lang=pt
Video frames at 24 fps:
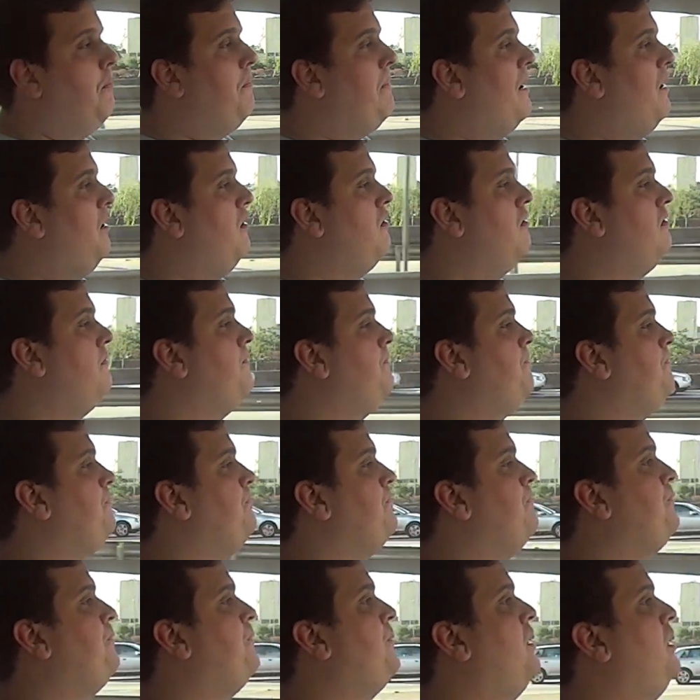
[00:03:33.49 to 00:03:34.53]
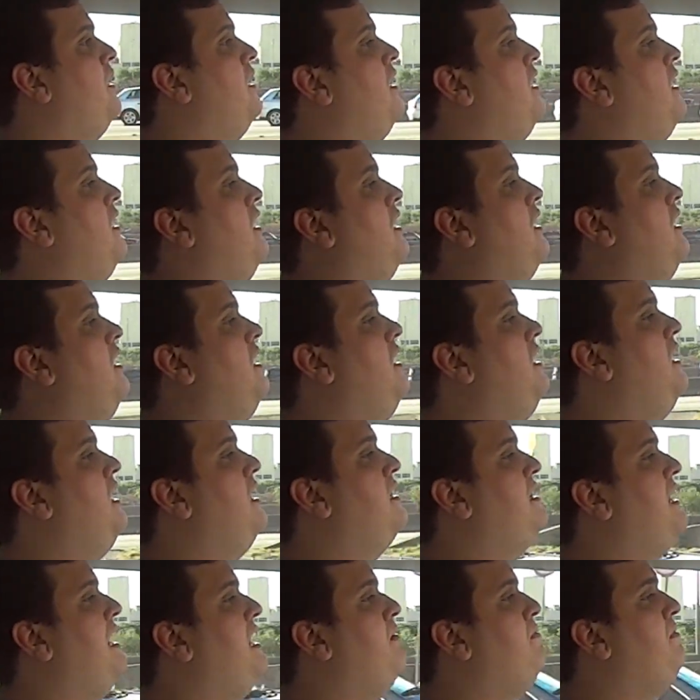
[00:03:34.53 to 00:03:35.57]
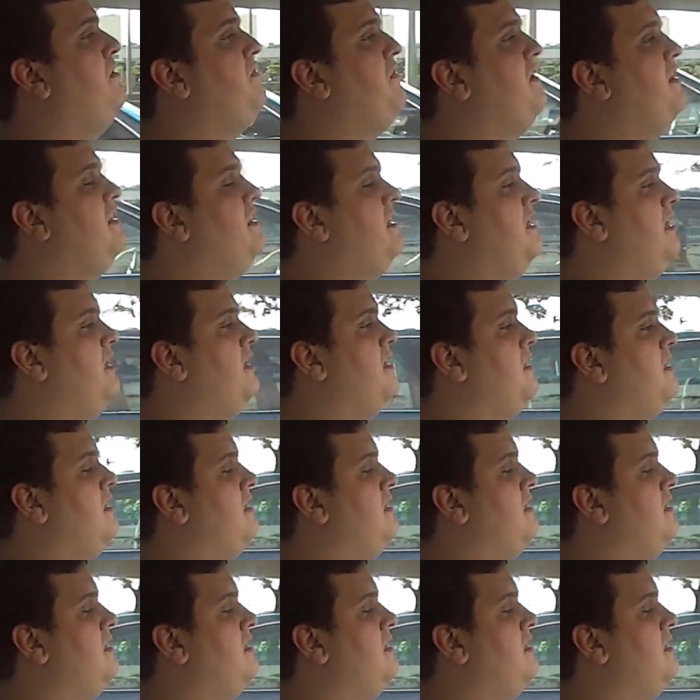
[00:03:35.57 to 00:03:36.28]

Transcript: Paulo e até ele me vender,